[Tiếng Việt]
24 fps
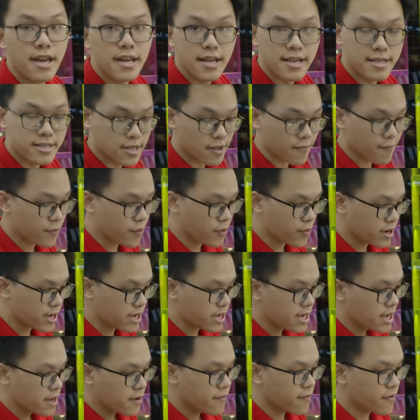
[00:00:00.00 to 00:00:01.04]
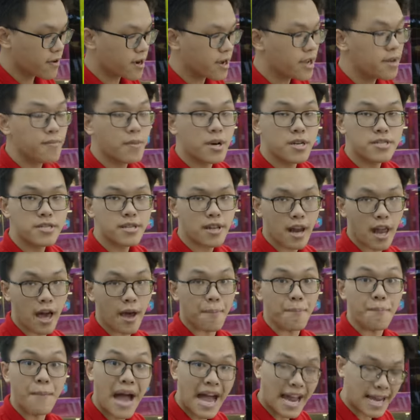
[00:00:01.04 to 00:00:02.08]
Kingston Fury với bus là
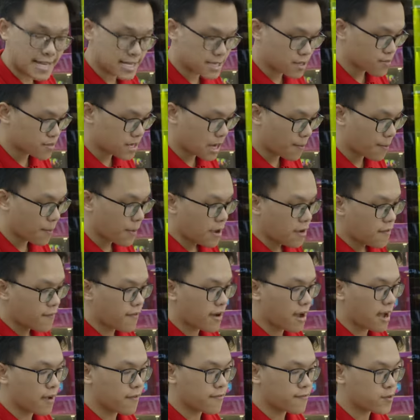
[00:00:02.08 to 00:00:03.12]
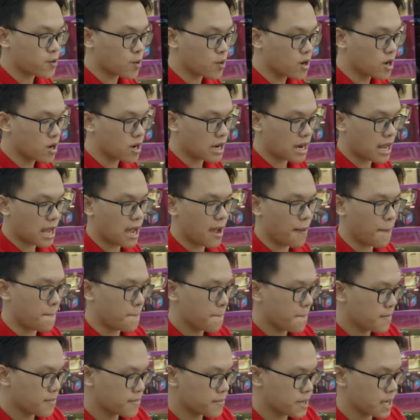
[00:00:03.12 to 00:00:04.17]
3600 và số lượng là
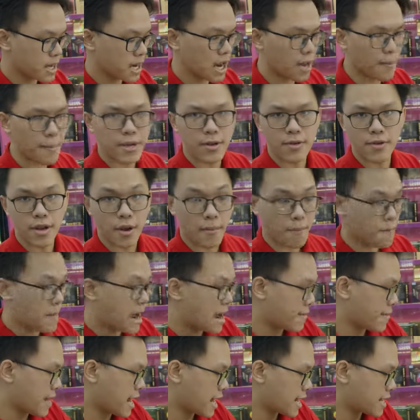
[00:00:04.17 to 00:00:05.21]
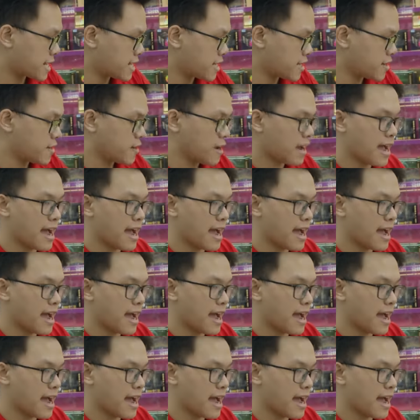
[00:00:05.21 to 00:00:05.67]
đây là bao nhiêu nhỉ? 32GB.